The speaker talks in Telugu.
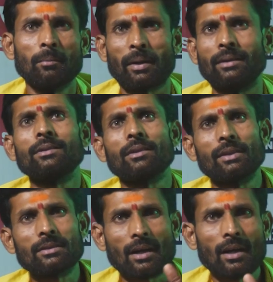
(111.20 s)
పది
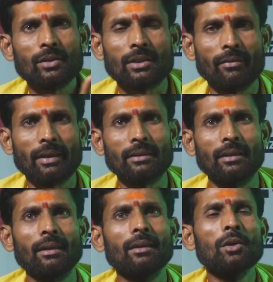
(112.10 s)
సంవత్సరాలు వచ్చిన
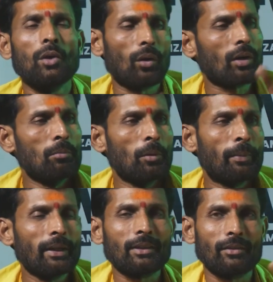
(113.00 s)
వ్యక్తి ఒక
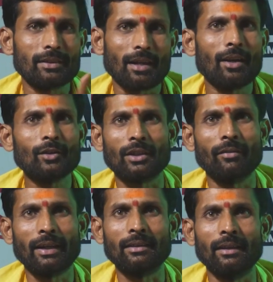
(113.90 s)
ముప్పై సంవత్సరాలు వచ్చిన
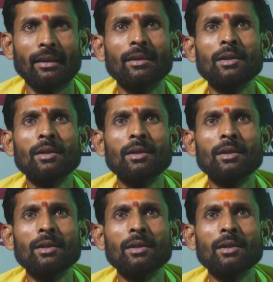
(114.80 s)
వ్యక్తి